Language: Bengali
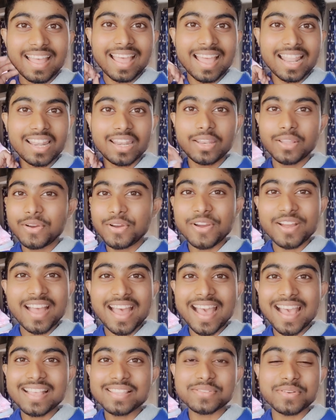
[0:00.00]
হ্যালো
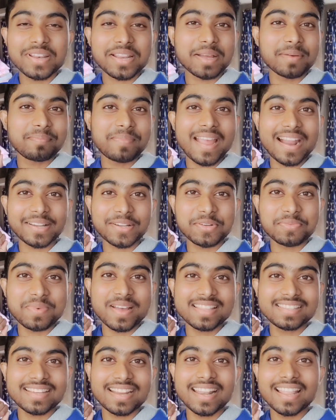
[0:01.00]
গাইজ ওয়েলকাম ব্যাক টু
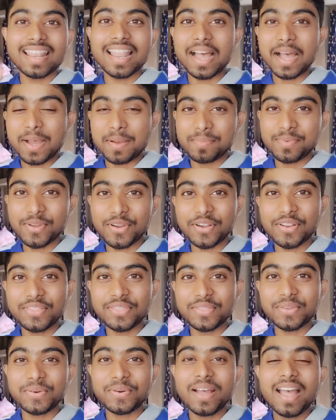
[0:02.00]
মাই চ্যানেল আমি
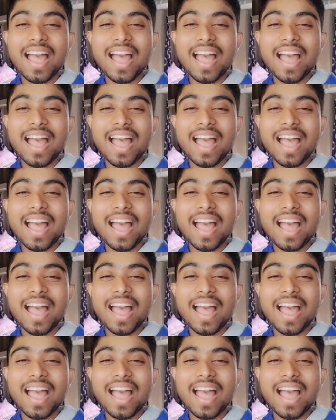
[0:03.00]
অনিন্দ